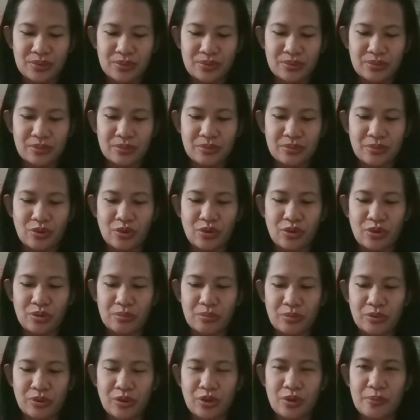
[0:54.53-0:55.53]
Kung
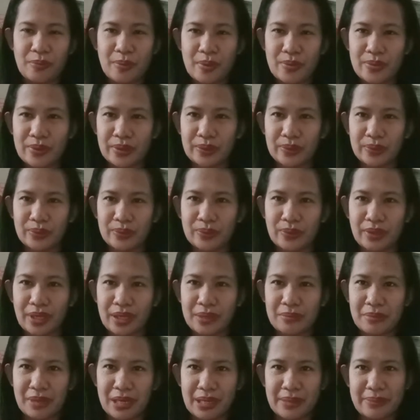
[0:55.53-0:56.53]
bulol-bulol,
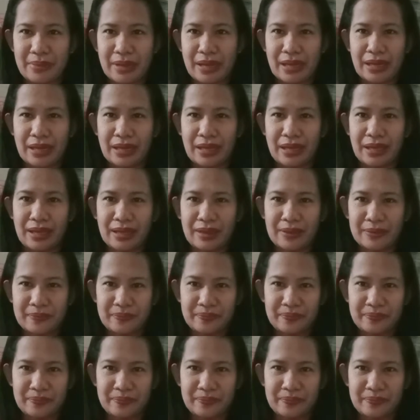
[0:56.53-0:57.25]
paulit-ulit, mali-mali.